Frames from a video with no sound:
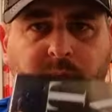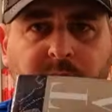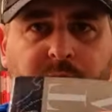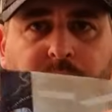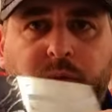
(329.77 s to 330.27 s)

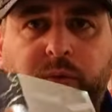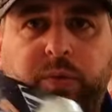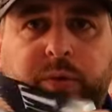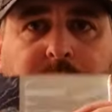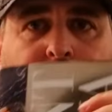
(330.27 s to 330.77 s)

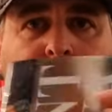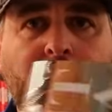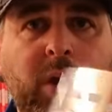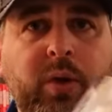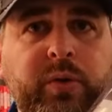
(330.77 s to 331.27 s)
Cette,
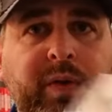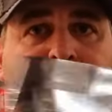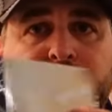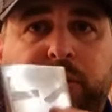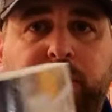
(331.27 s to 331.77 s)

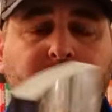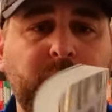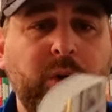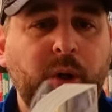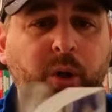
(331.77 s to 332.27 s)
vraiment
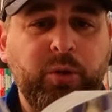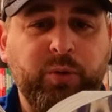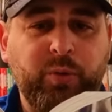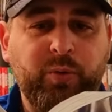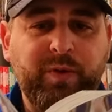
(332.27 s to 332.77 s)

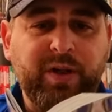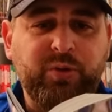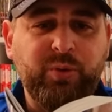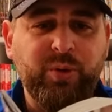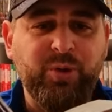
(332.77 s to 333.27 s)
cette,
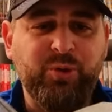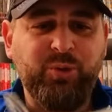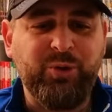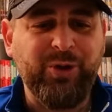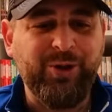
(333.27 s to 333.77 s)
couverture
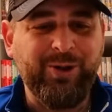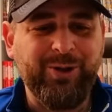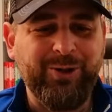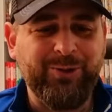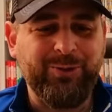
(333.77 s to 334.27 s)
toute,
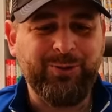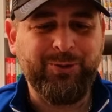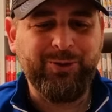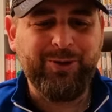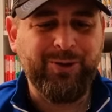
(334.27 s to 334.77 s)

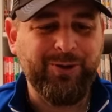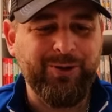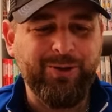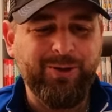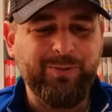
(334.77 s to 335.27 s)

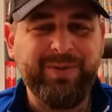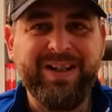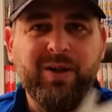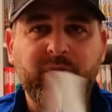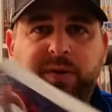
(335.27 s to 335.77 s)
euh,
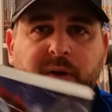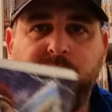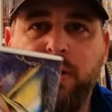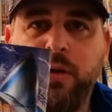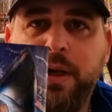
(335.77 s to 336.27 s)
brillante,
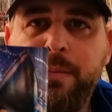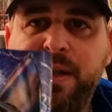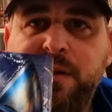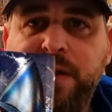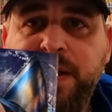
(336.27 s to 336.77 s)
euh, elle est
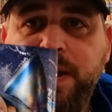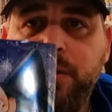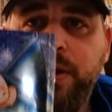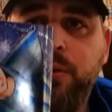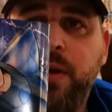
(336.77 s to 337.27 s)
magnifique. C'est celle
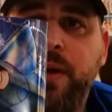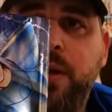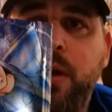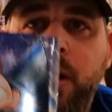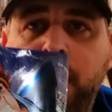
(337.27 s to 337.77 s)
qu'on a eue
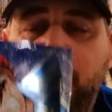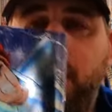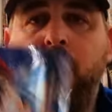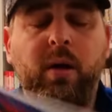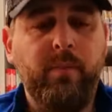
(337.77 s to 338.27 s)
avec
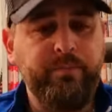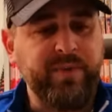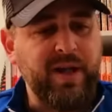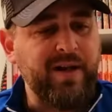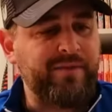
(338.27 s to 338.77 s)
euh,
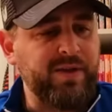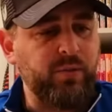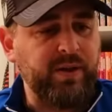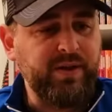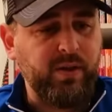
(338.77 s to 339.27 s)
la
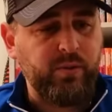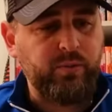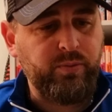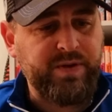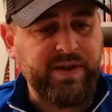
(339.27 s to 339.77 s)
figurine
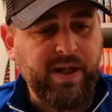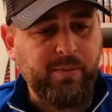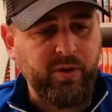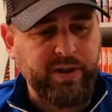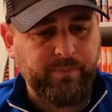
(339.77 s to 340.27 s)
du Seiya
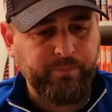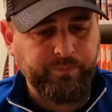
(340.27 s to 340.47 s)
manga.